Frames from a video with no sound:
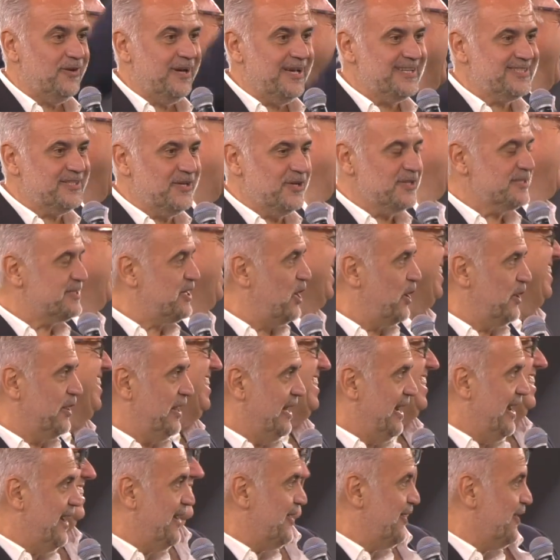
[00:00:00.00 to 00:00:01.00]
de destinos
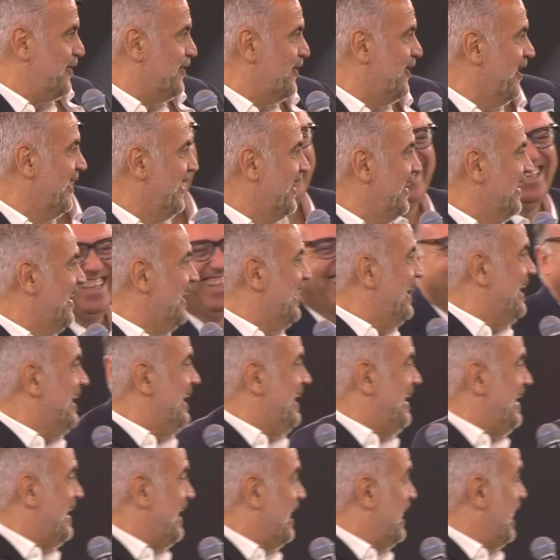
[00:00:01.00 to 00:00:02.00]
turísticos en
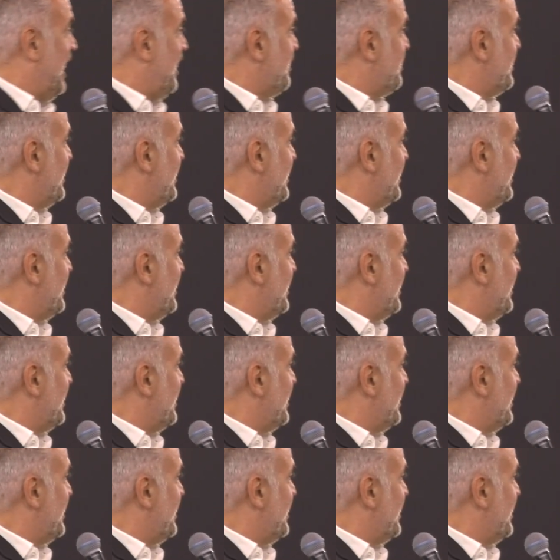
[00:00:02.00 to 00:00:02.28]
todo el mundo.